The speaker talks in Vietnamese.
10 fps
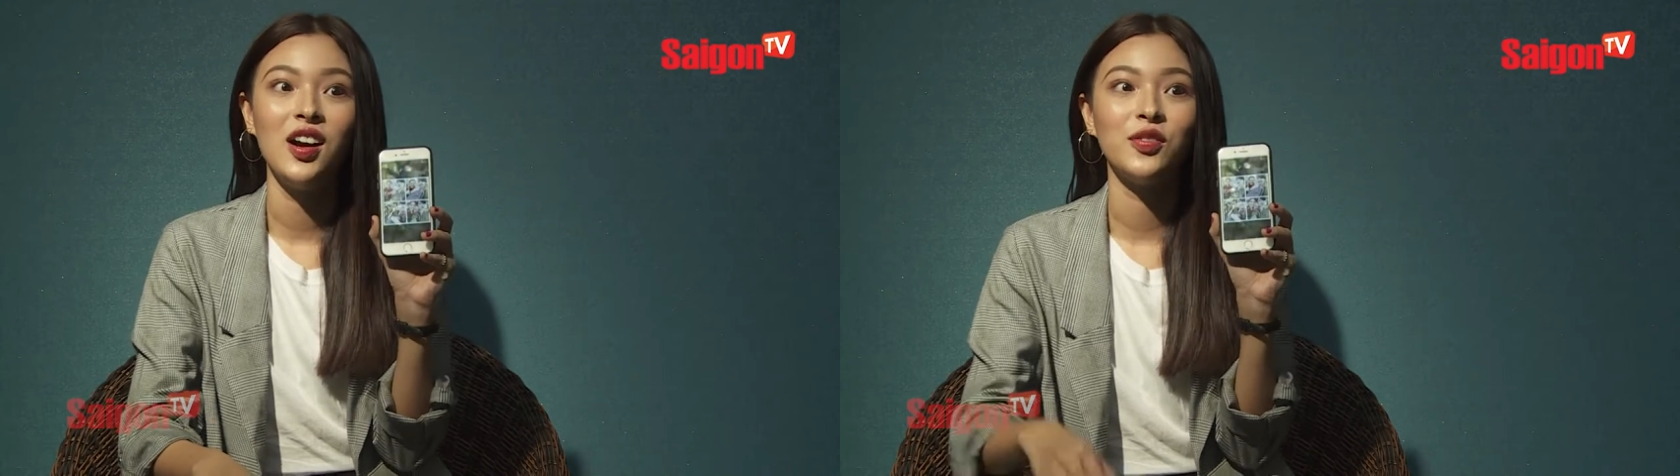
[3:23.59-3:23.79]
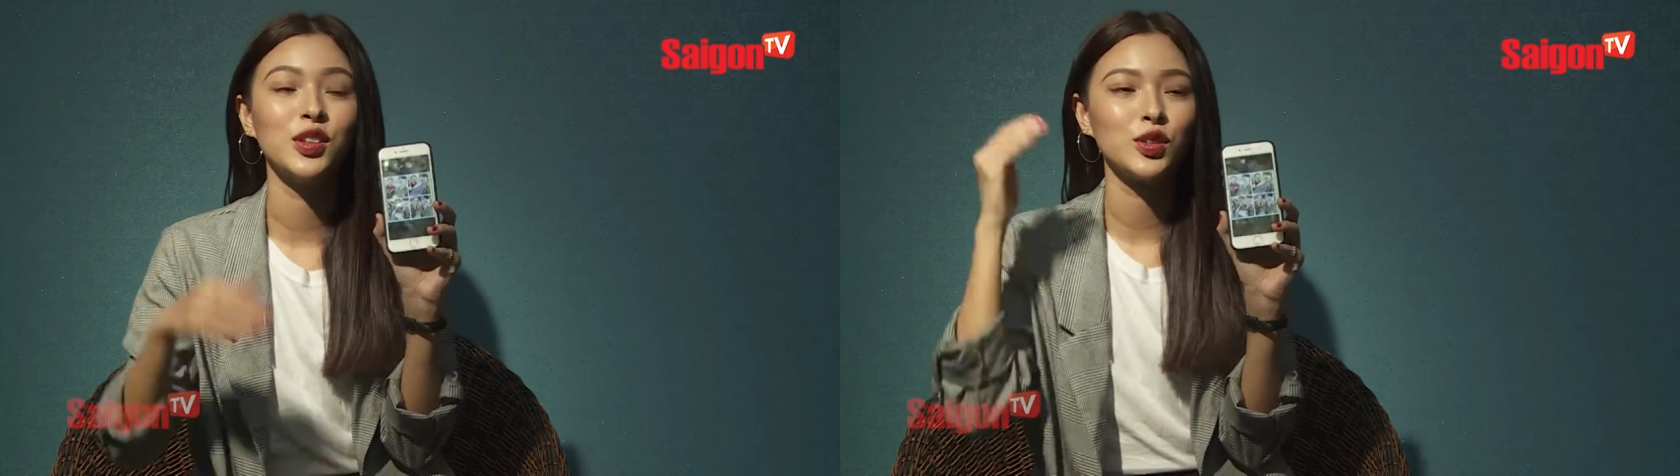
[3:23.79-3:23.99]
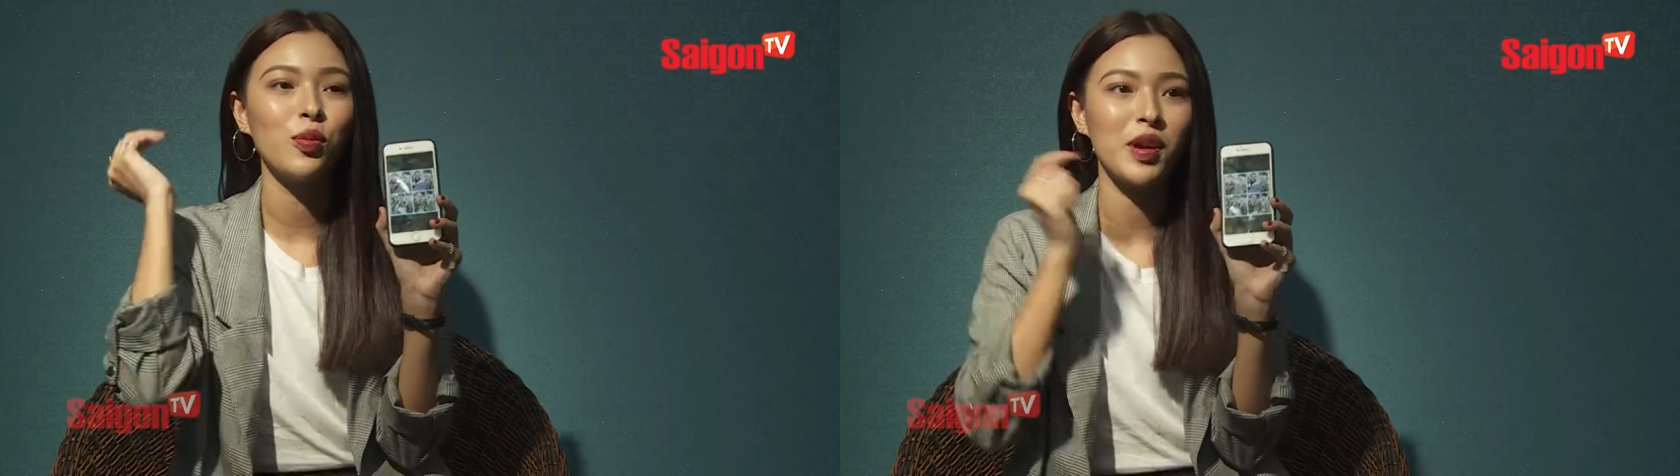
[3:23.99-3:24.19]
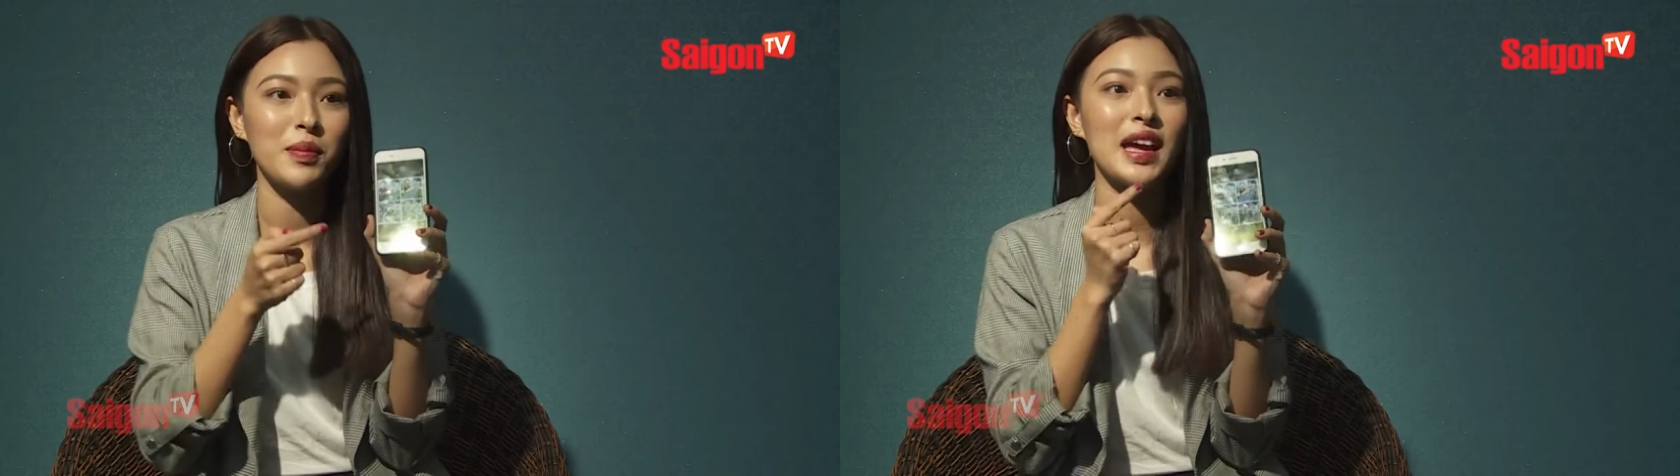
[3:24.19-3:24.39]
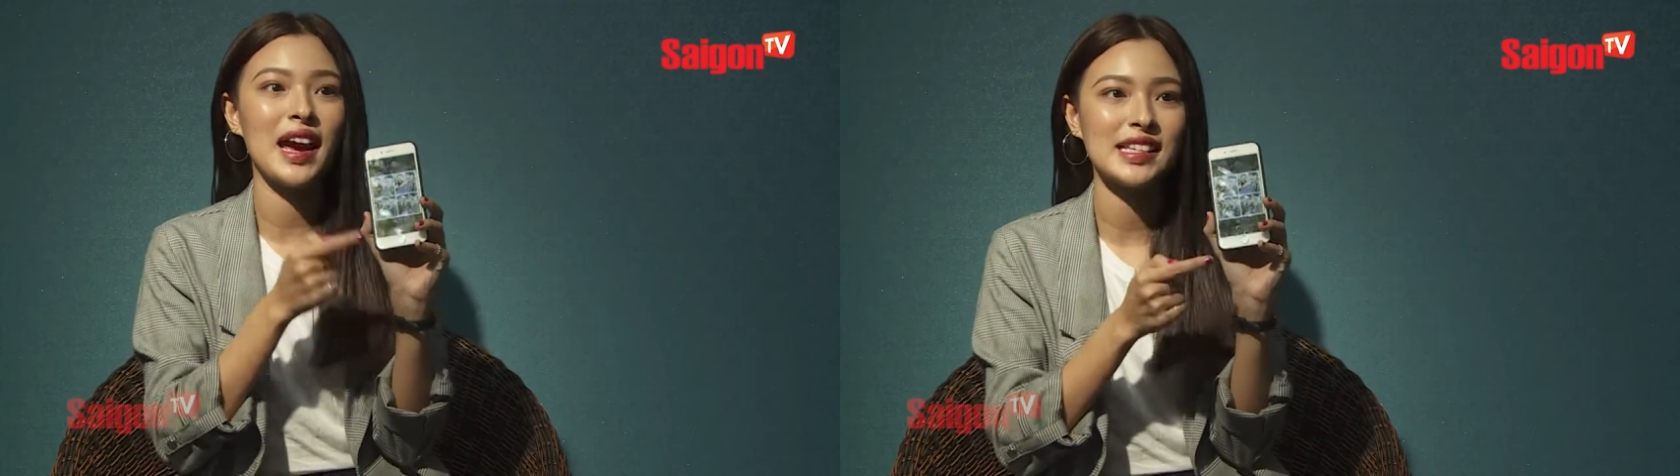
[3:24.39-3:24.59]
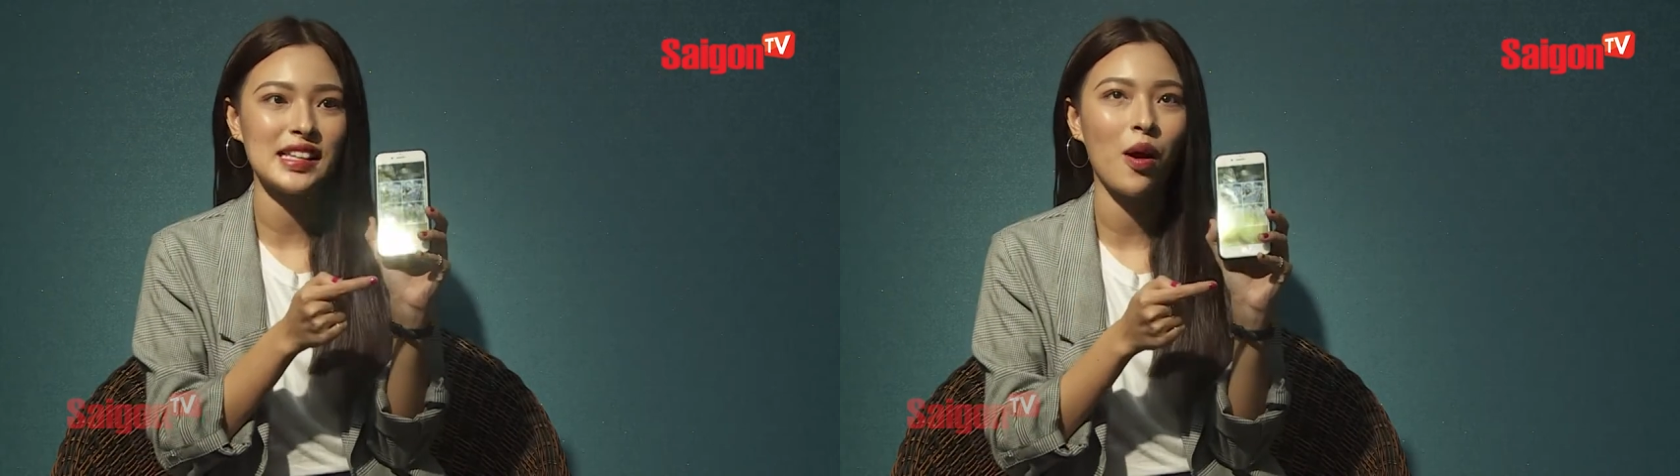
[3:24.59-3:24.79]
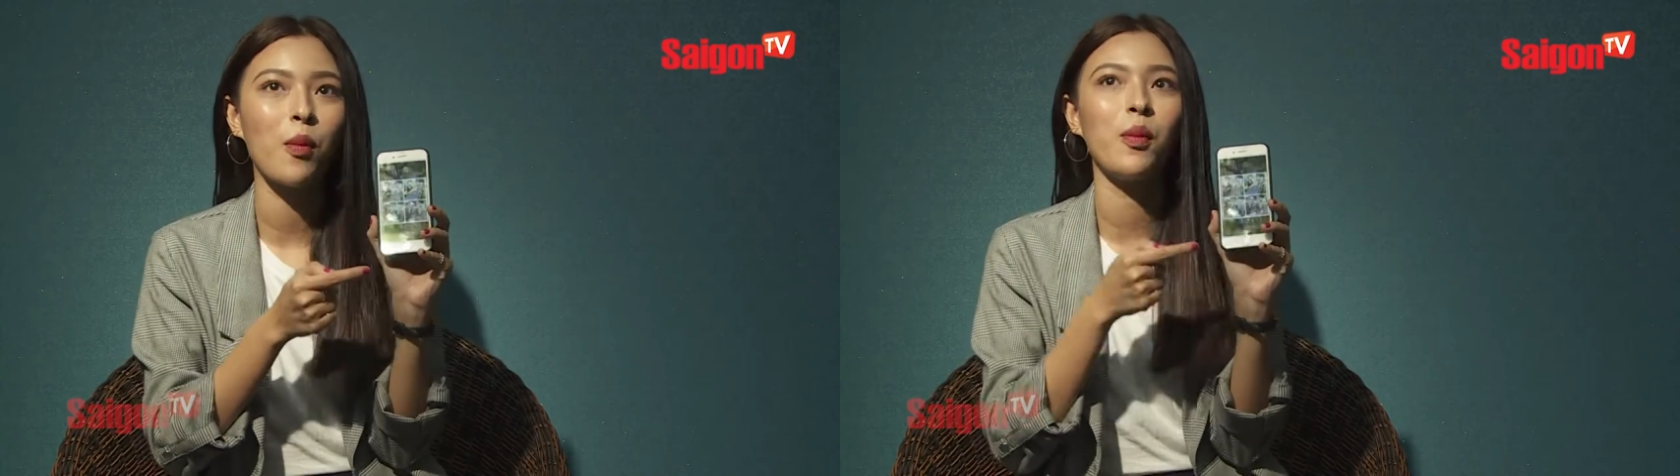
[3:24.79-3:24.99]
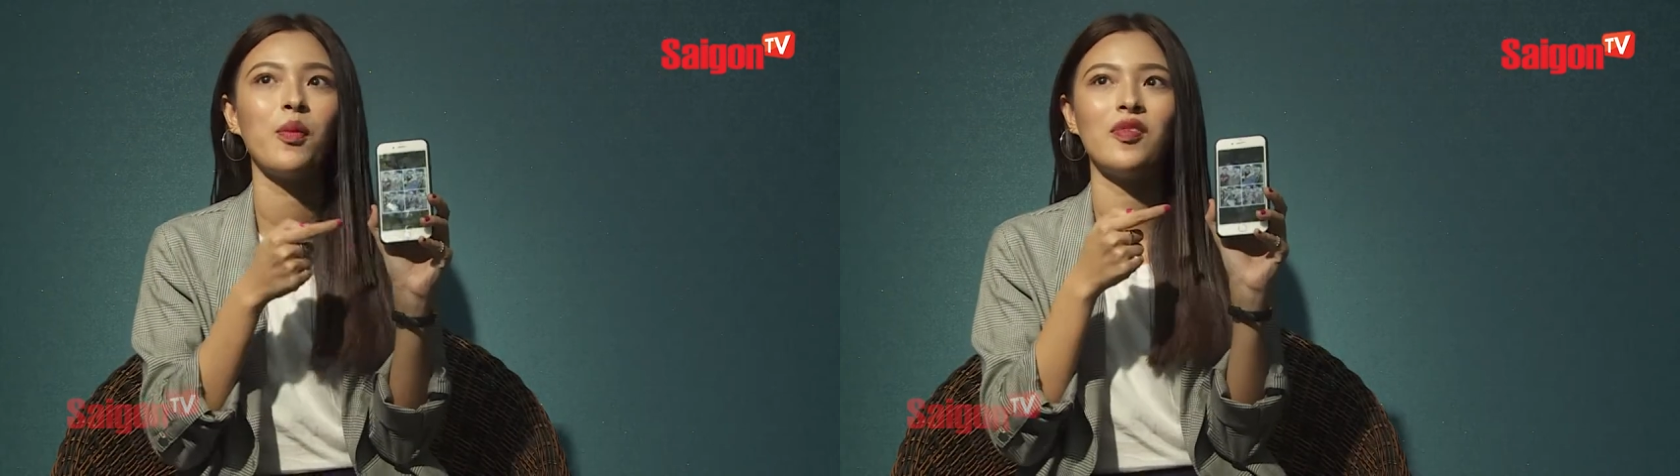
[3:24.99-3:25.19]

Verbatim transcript: vừa tốt nghiệp mười hai xong